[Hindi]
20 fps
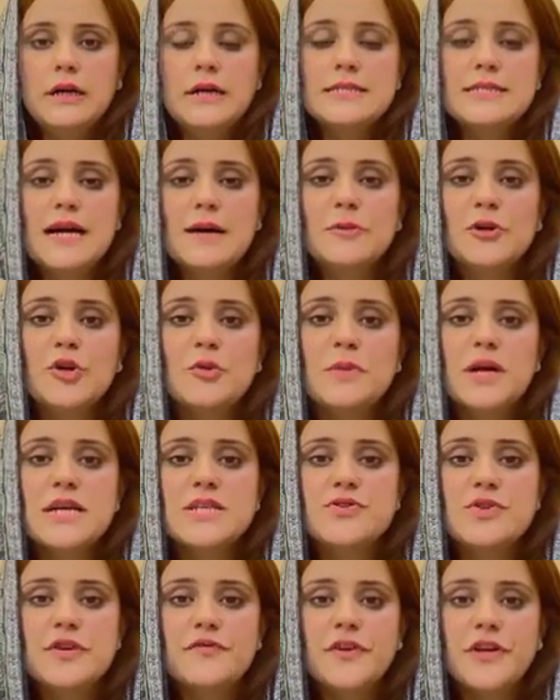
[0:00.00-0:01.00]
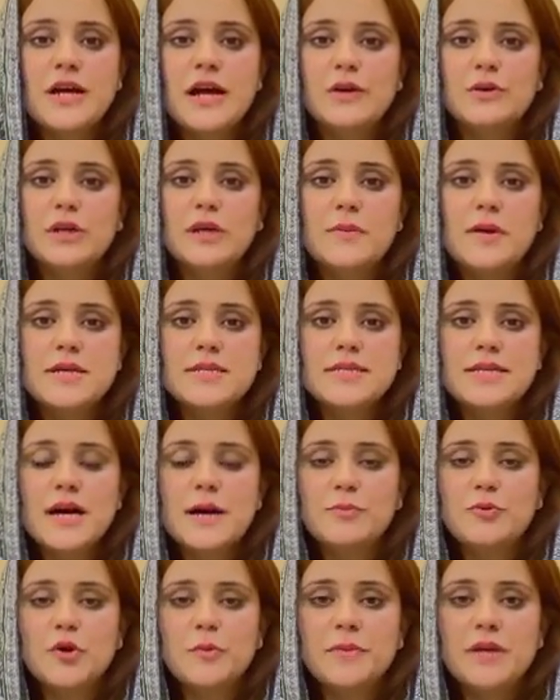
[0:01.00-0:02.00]
असल नाजरीन फरियाल गुलवासी
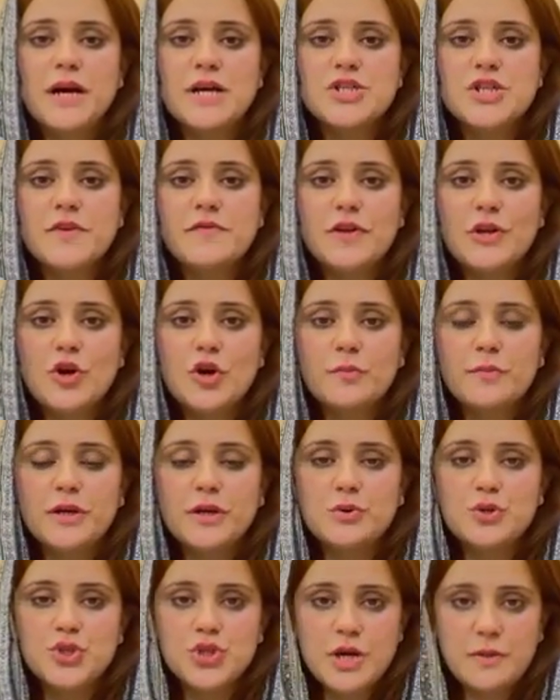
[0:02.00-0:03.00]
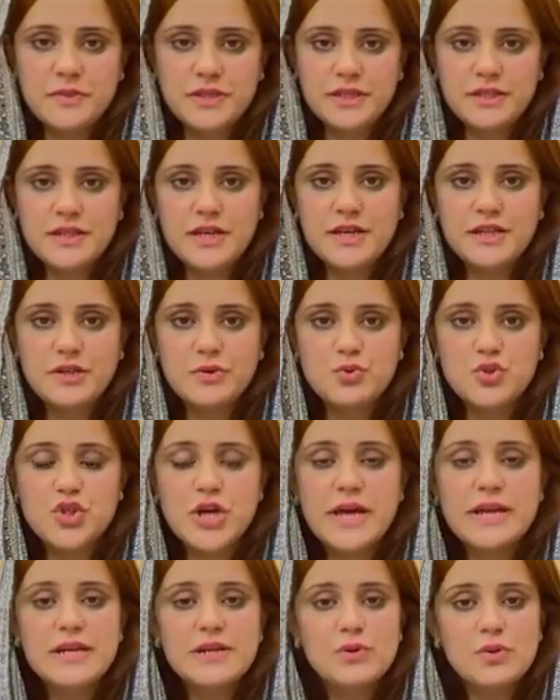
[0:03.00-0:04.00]
आपको अपने आज के व्लॉग में खुश आमदीद कहती हूँ
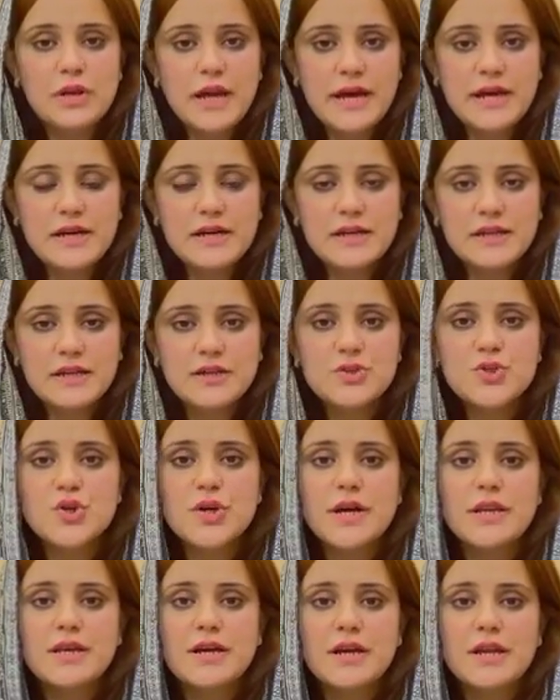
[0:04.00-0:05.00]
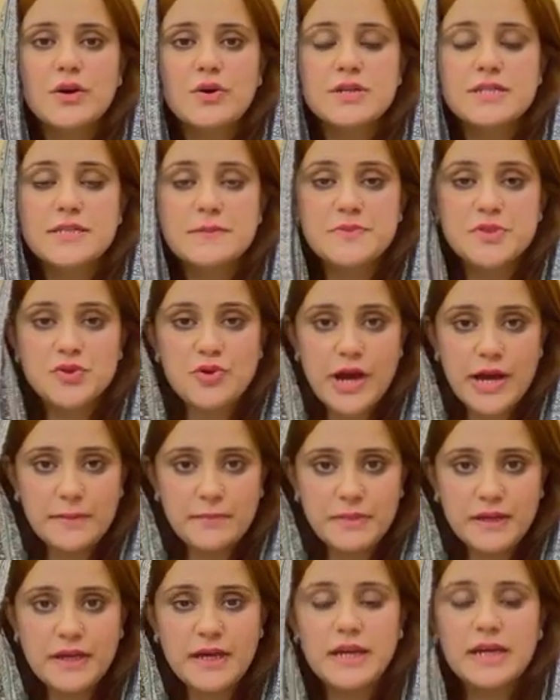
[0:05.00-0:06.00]
चैनल को लाइक करें शेयर करें और
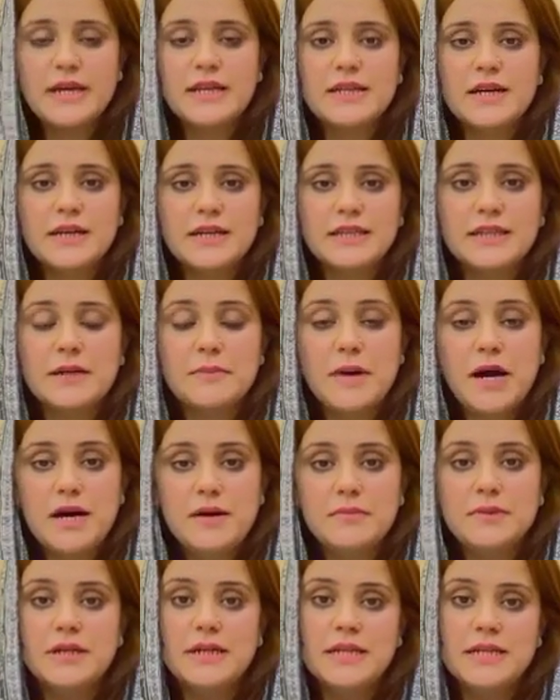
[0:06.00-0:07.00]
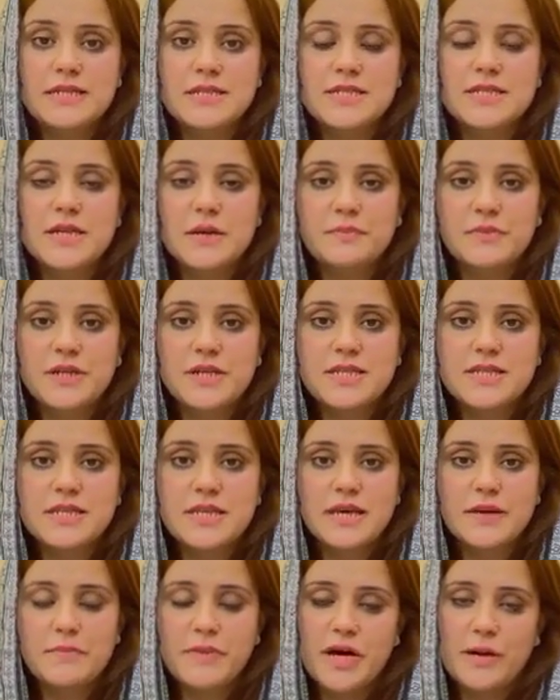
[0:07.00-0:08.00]
सब्सक्राइब भी करें ताकि तमाम लेटेस्ट अपडेट
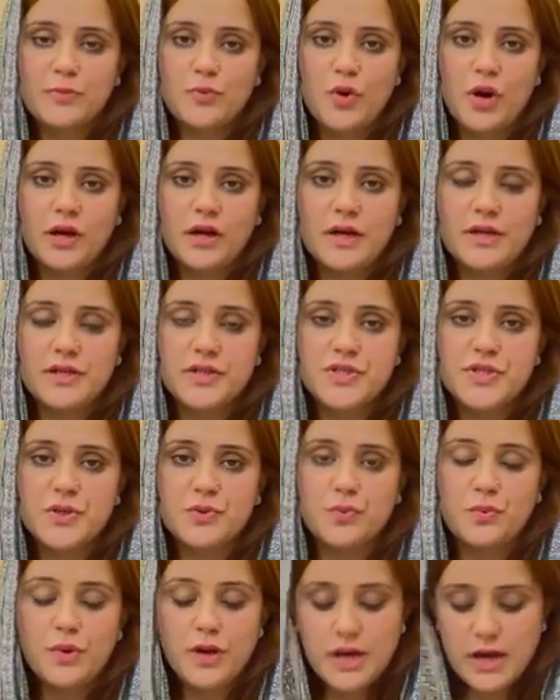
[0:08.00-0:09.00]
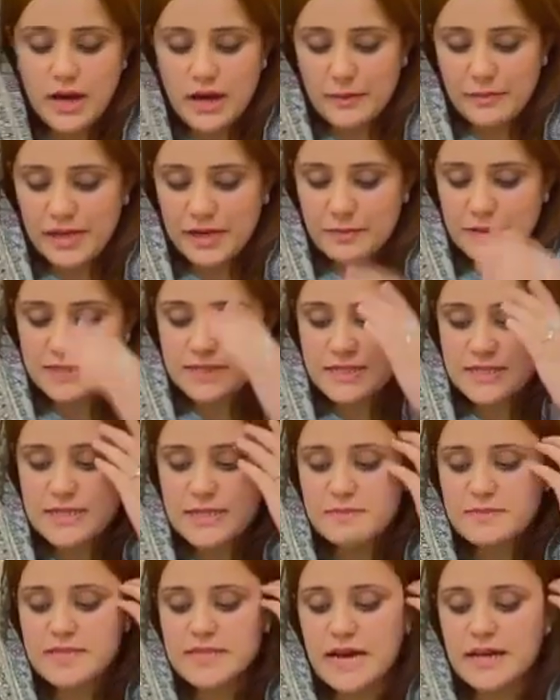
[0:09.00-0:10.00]
से मैं आपको आगाह रख सकूँ मेरे पास इस
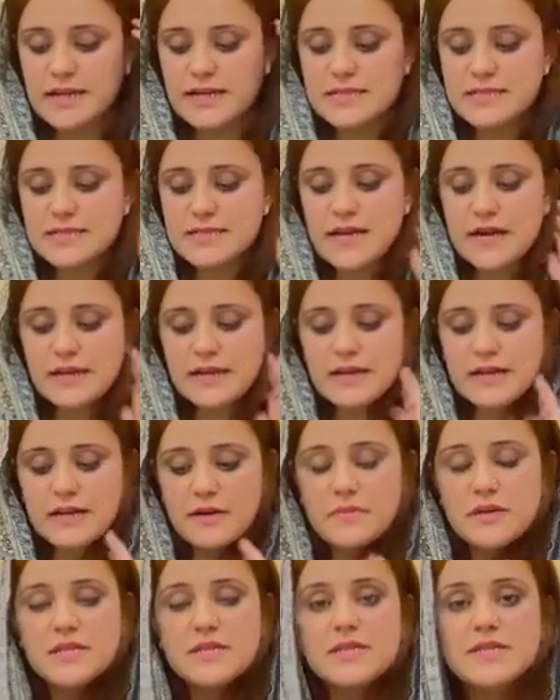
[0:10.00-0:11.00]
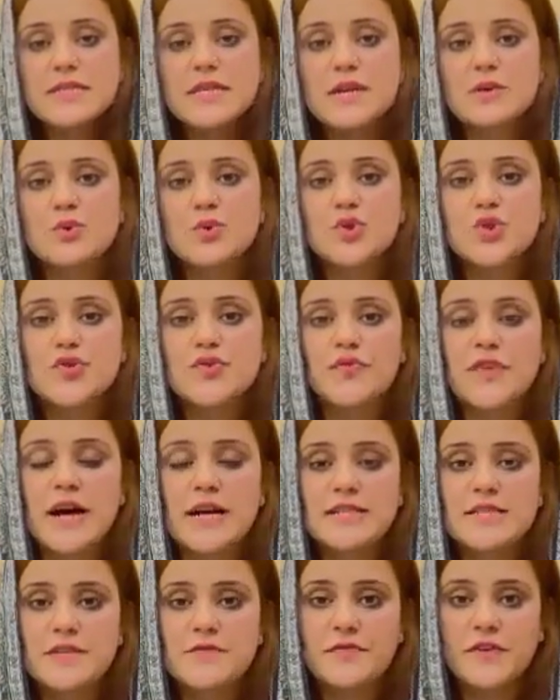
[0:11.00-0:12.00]
टाइम सानेट स्टैंडिंग कमेटी से कुछ
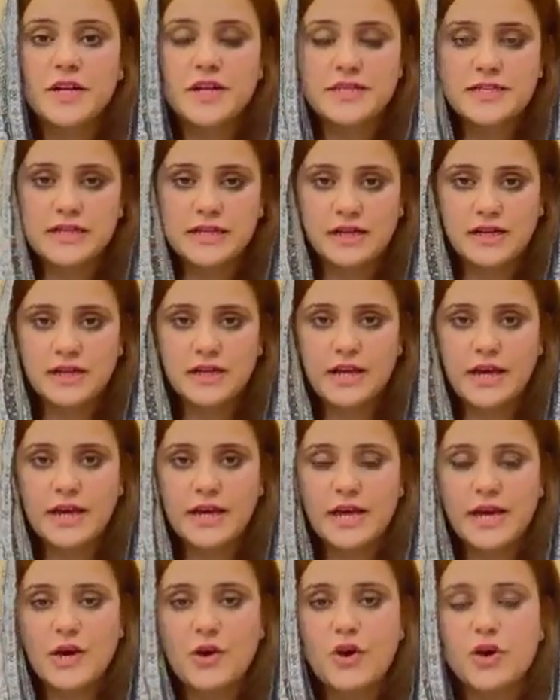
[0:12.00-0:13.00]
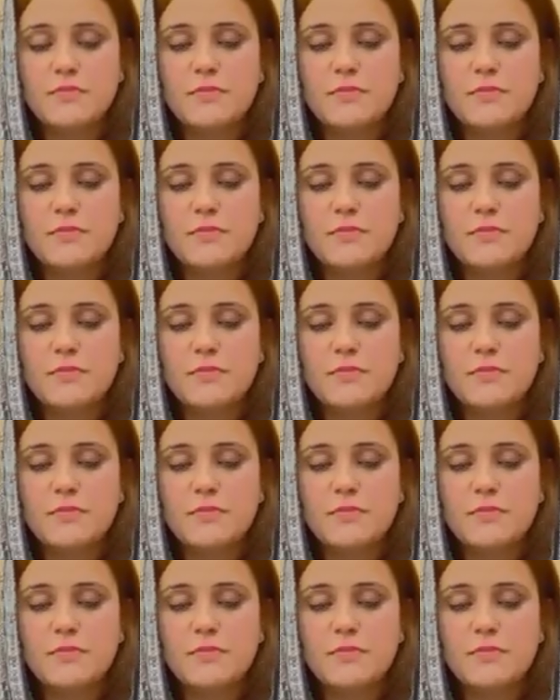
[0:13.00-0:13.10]
फैक्ट्स एंड फिगर्स निकल कर आए हैं और